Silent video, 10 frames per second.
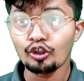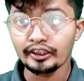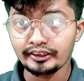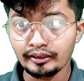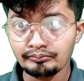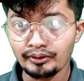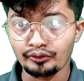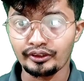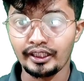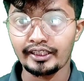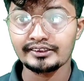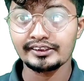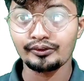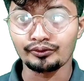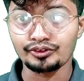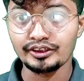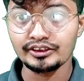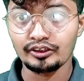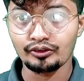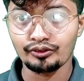फॉलोइंग कंपाउंड एक्स ई ओ थ्री
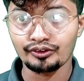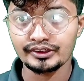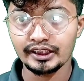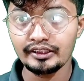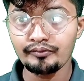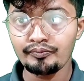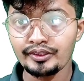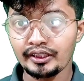जेनॉन ऑक्साइड